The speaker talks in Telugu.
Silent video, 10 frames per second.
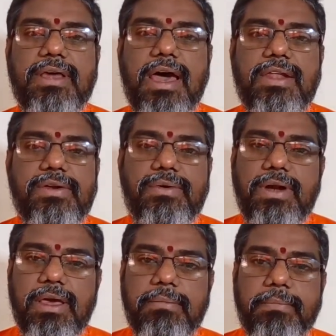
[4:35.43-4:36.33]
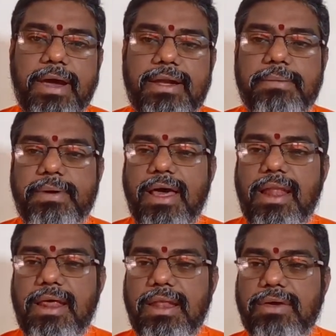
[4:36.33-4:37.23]
దాని నుండి
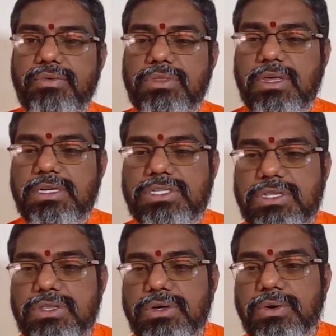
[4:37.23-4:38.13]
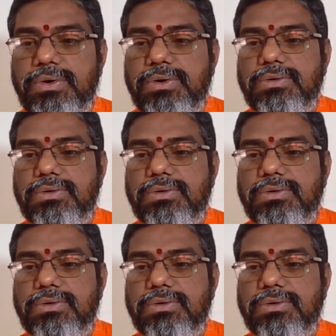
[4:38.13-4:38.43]
బయటపడాలనే ఉద్దేశంతో